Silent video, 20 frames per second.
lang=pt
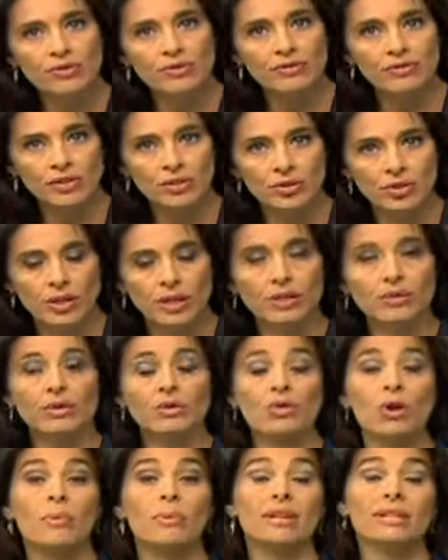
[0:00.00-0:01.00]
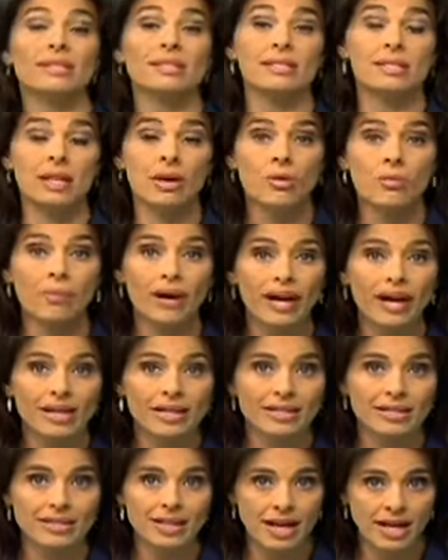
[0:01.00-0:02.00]
de fim de ano as obras são
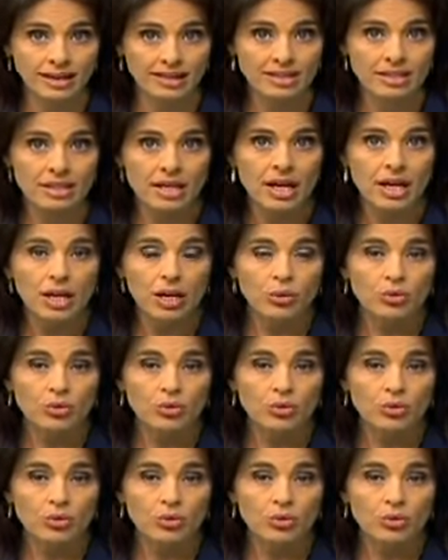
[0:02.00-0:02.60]
paralisadas,